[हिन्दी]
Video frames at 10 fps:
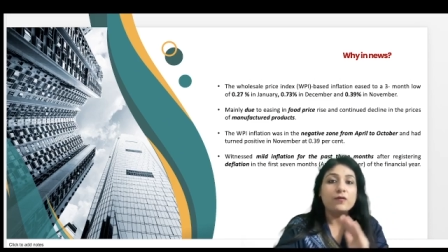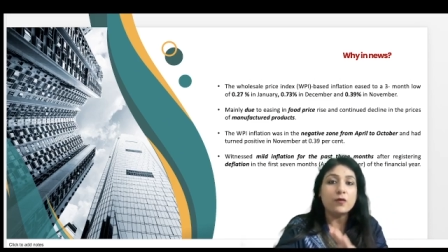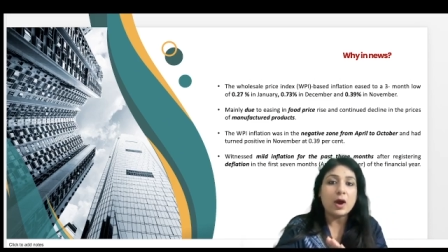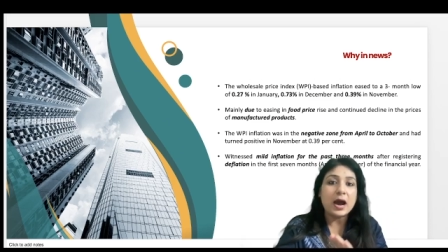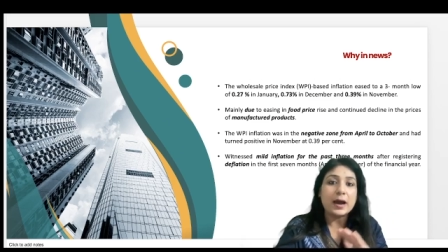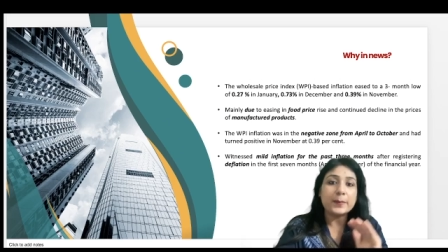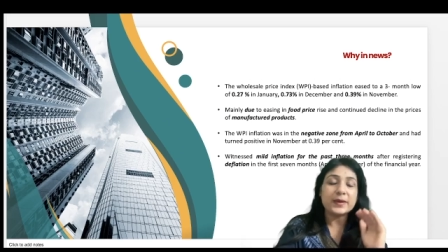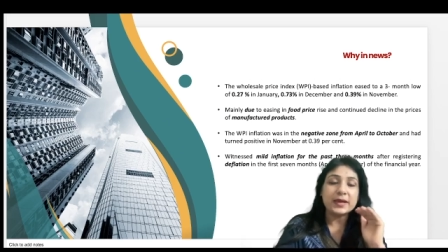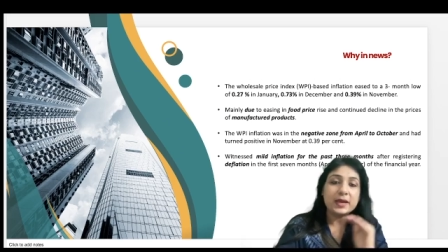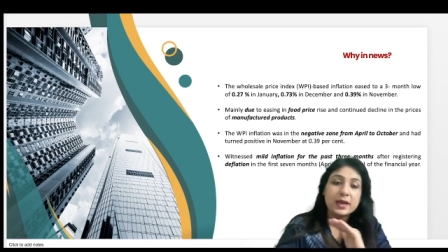वो
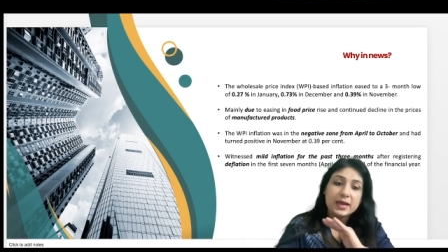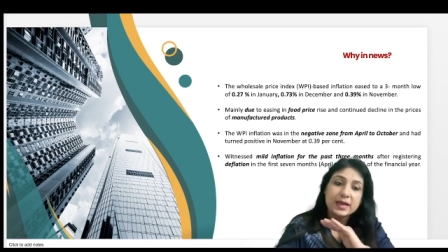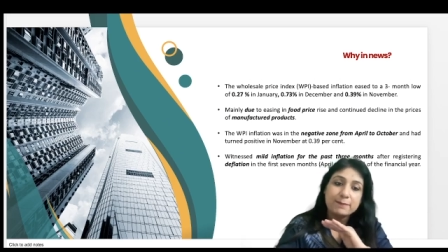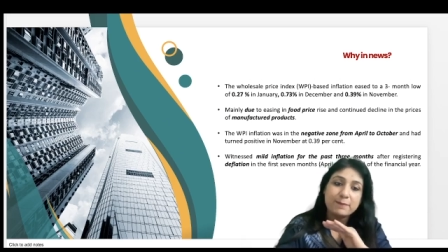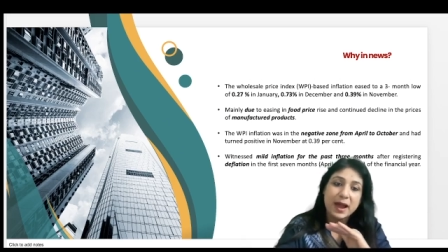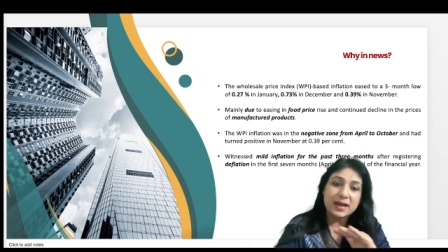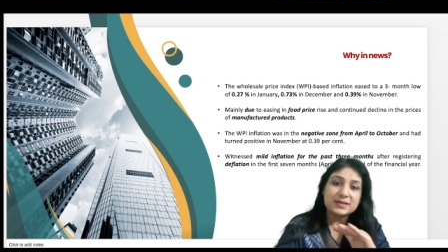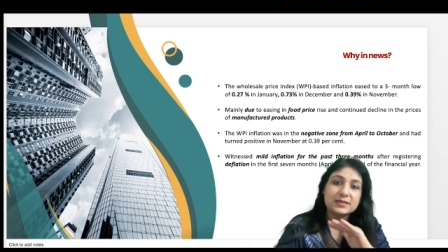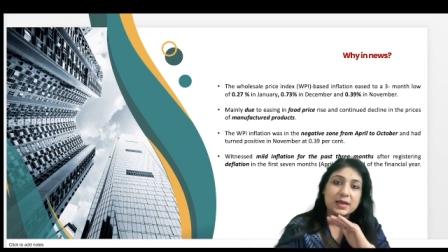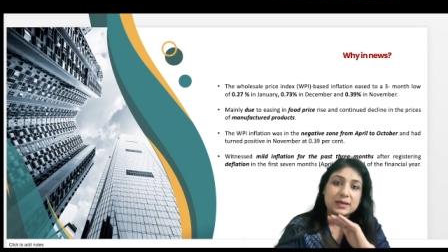आपकी एक
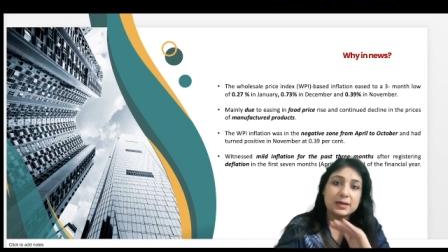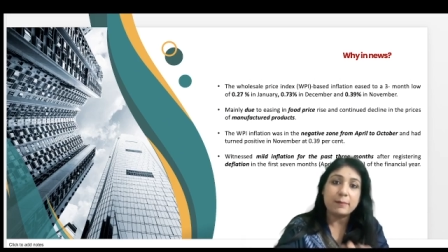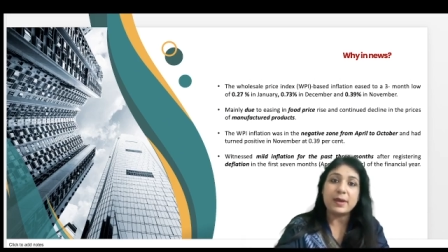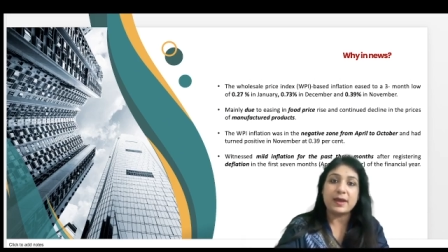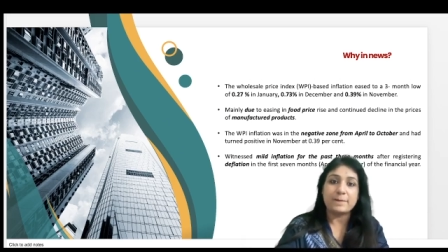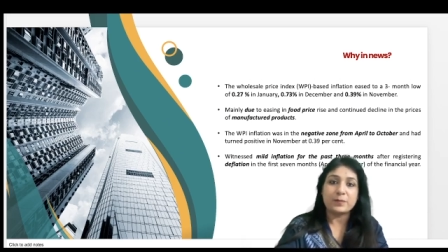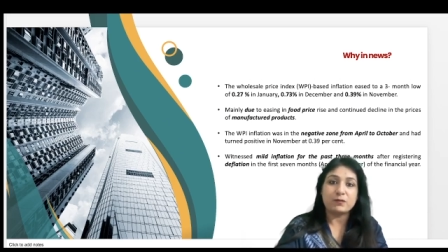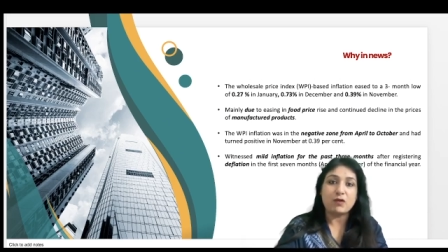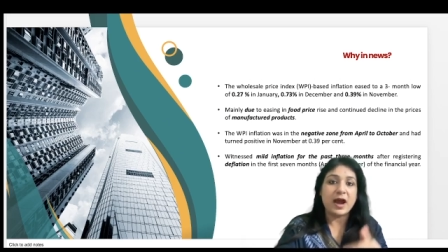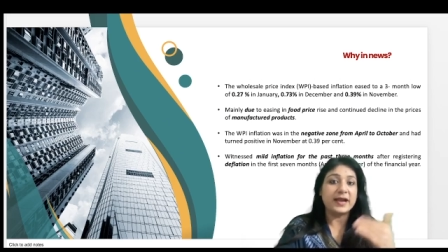बैलेंस है कम है
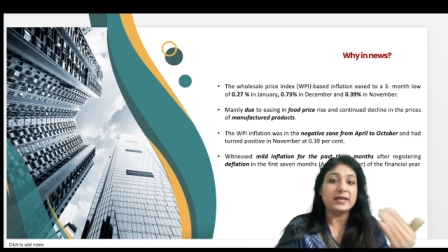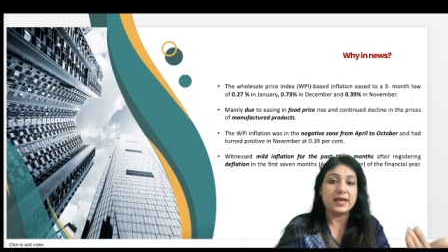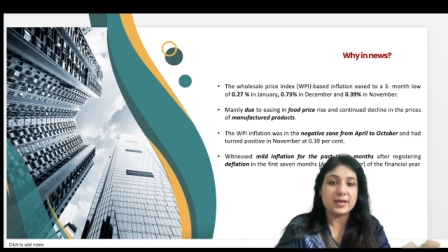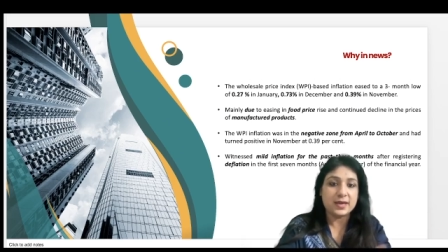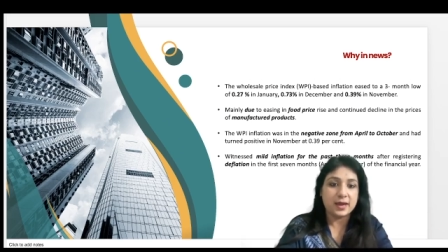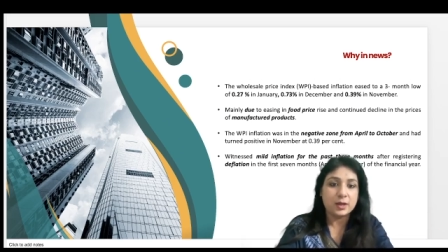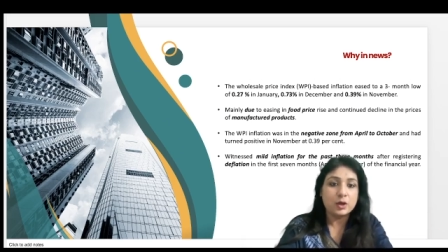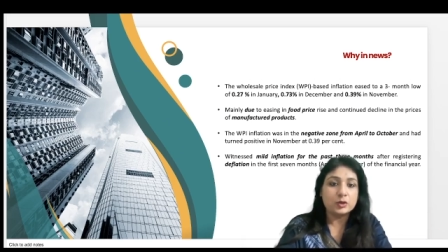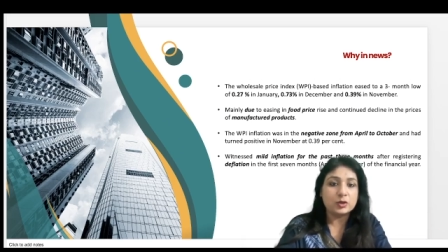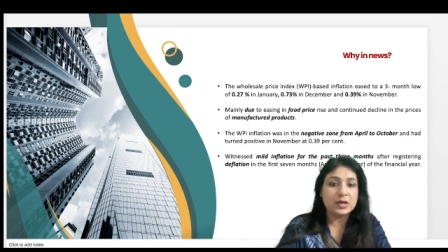वो हाई नहीं है
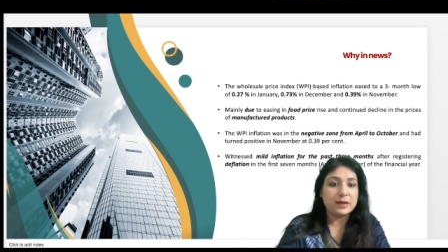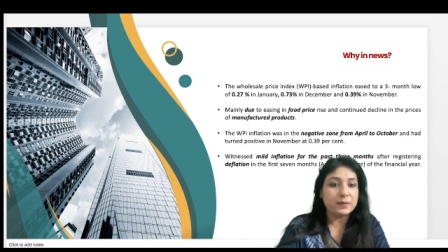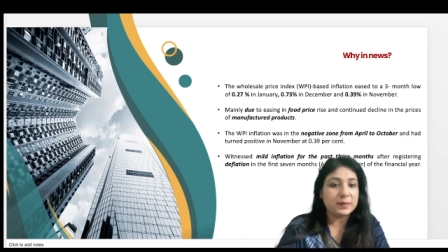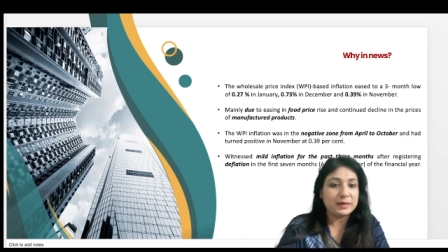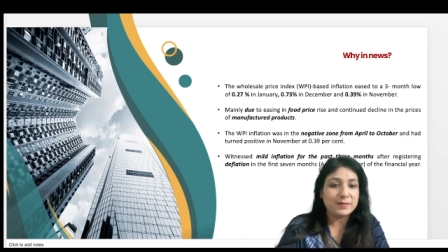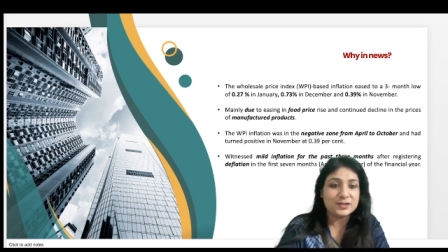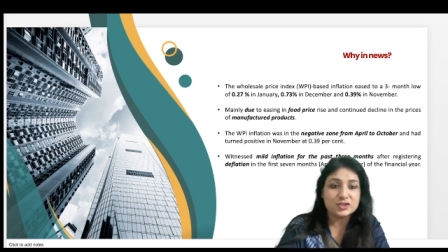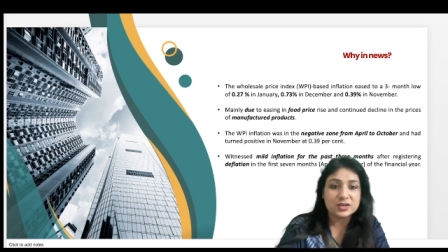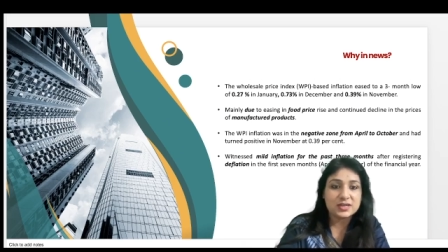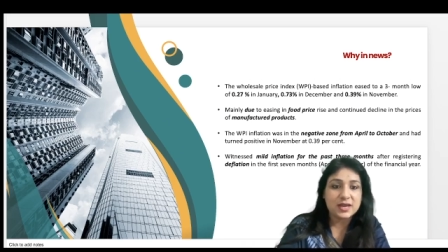तो यहाँ पे मैंने
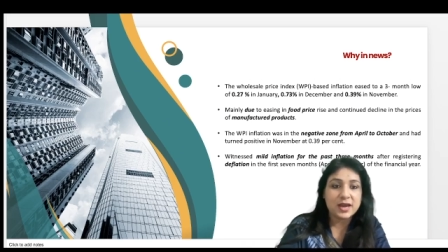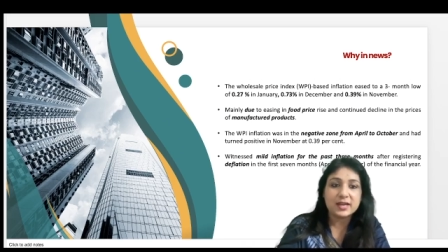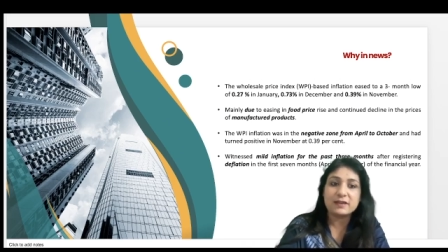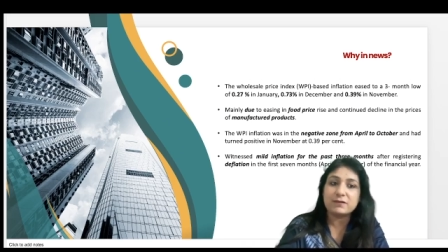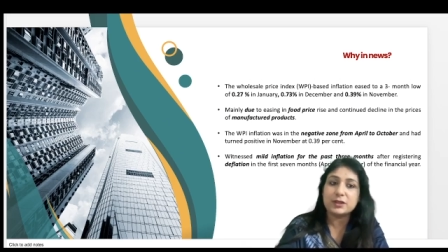मेंशन किया है कि विद